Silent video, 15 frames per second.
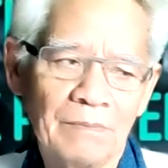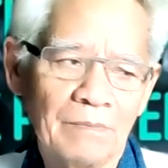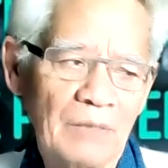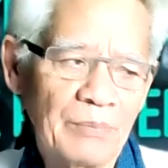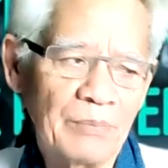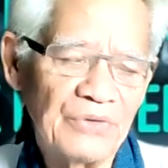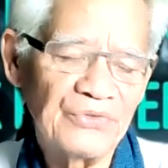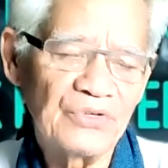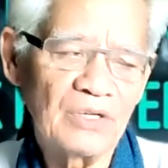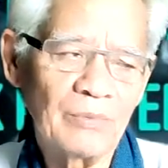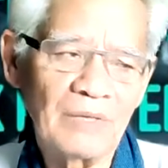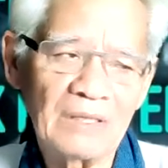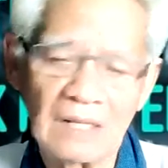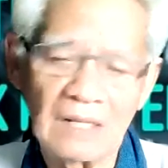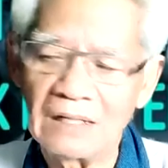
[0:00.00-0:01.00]
มันเป็นเชื้อ
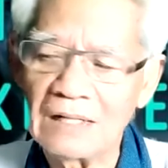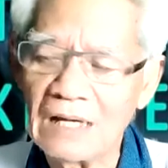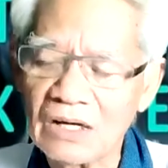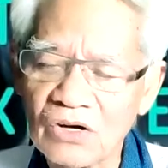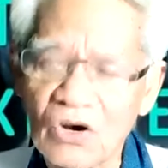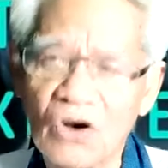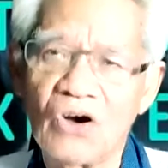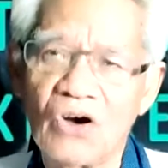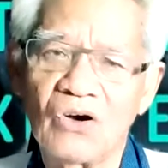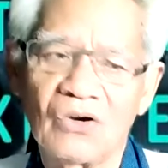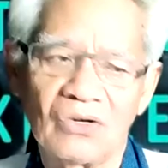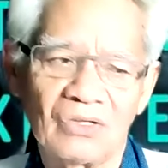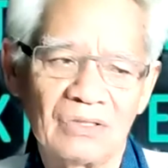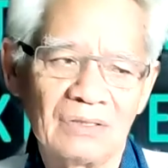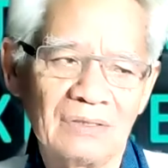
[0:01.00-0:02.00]
มันติดในกอ
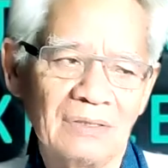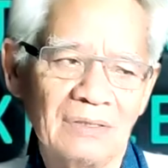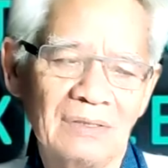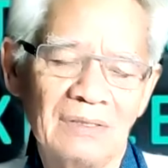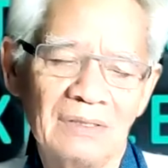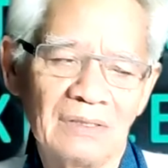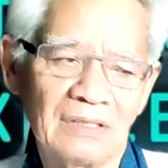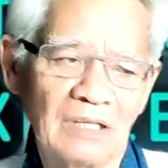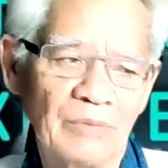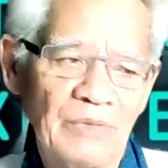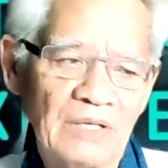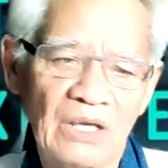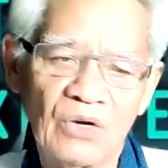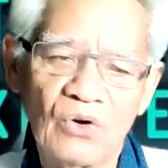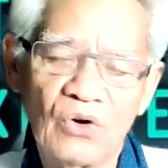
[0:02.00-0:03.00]
จะมี
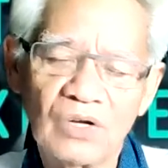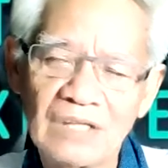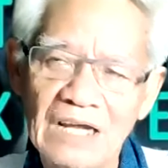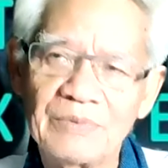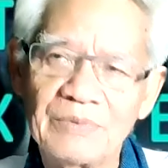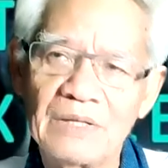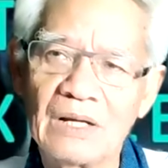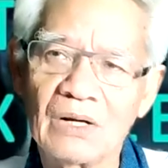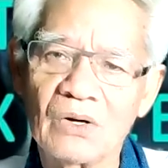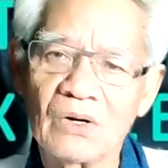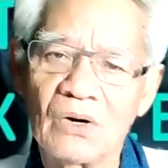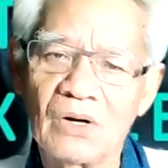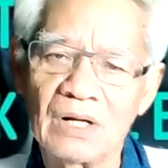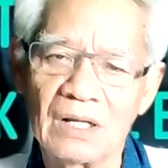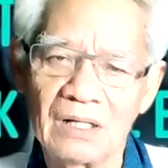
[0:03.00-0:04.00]
กี่คนก็ตามทีในก
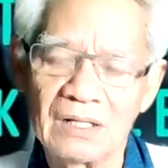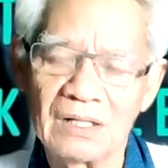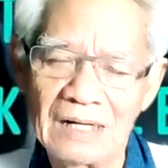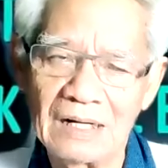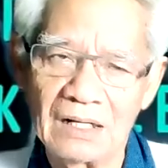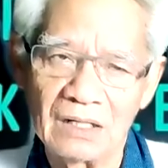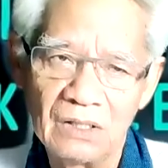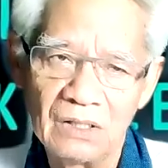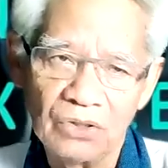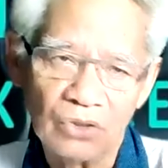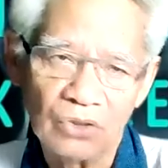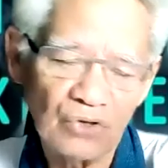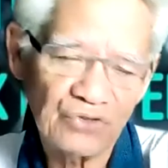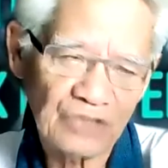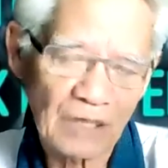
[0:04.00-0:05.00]
อเนี่ย นั่น
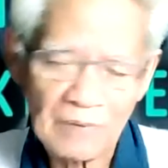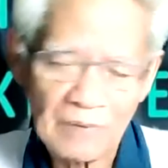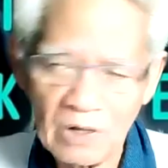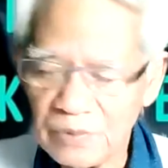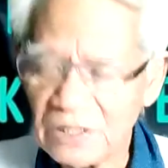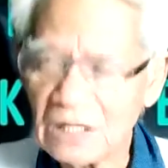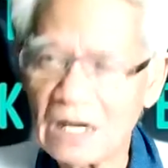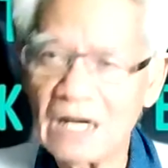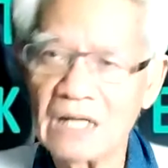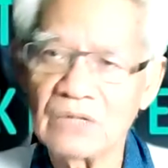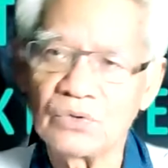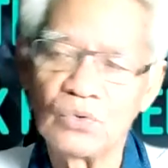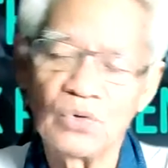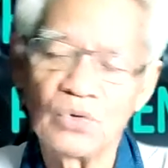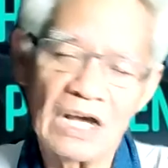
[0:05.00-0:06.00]
ต้องจับเข้าไป
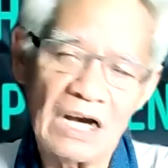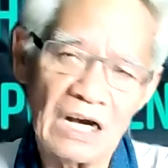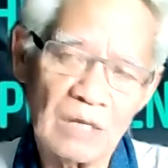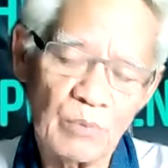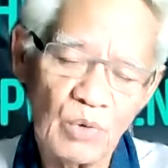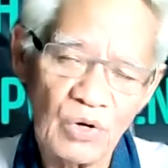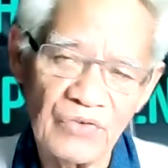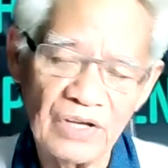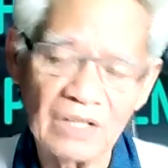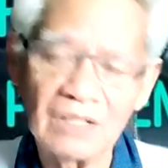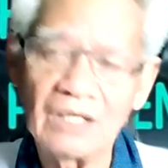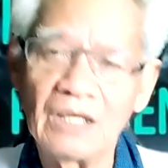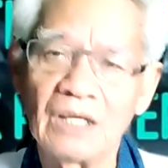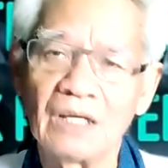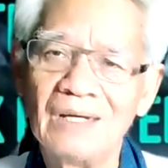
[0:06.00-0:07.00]
อยู่ในบริเวณ
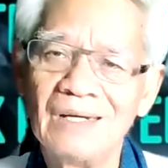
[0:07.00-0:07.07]
ที่